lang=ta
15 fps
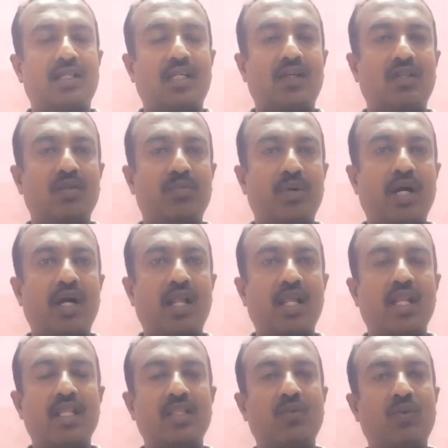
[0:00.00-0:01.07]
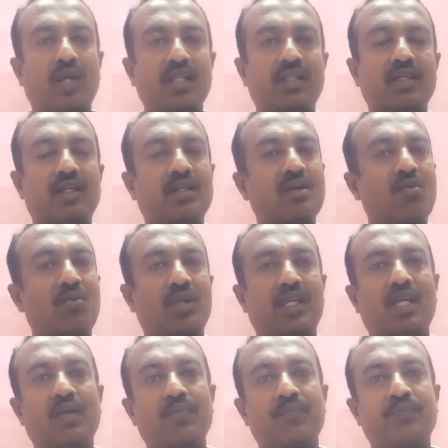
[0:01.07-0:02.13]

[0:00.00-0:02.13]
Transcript: அதாவது பாறையிலேருந்து உடைத்து எடுக்கக்கூடிய